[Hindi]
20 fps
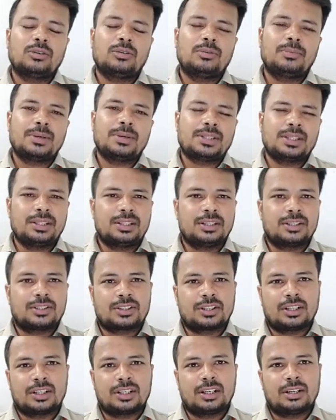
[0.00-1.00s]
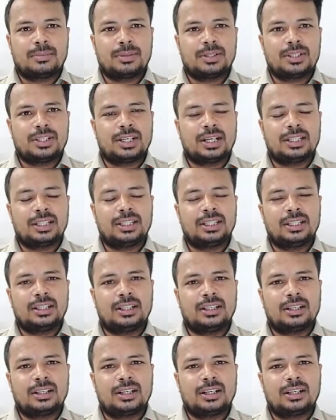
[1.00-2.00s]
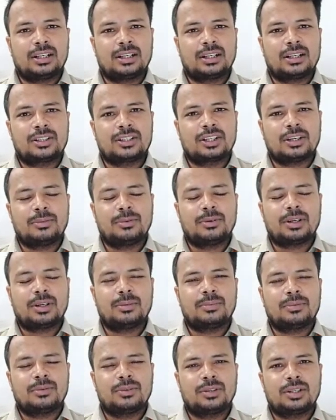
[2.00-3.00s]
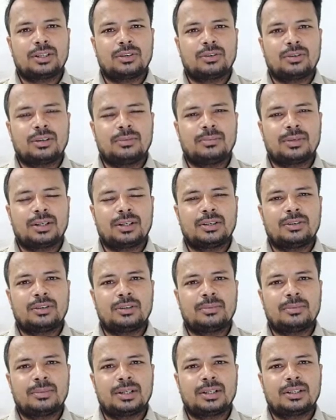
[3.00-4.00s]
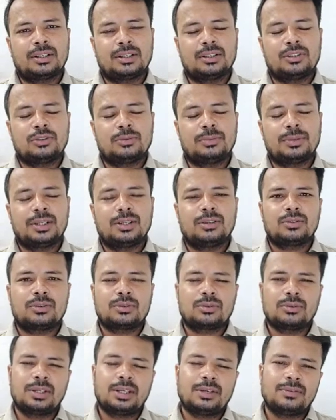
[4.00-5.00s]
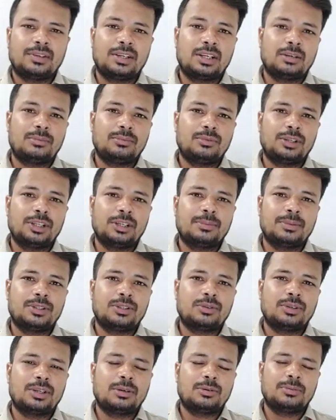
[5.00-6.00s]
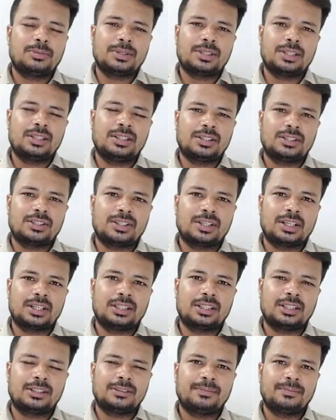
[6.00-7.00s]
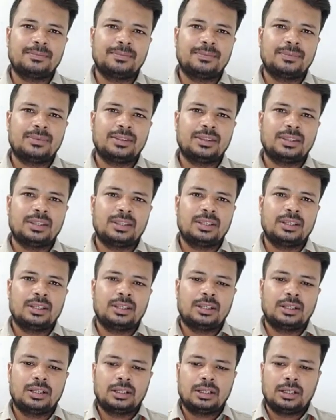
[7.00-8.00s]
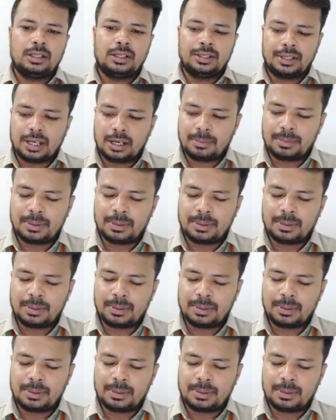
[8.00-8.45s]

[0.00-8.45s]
उपस्थिति दर्ज करना बच्चे आते हैं कक्षा अच्छा में और आप उनका रोल नंबर अनुक्रमांक जो भी है उसको या फिर नाम बोल के बच्चों की उपस्थिति दर्ज कराते हैं यहाँ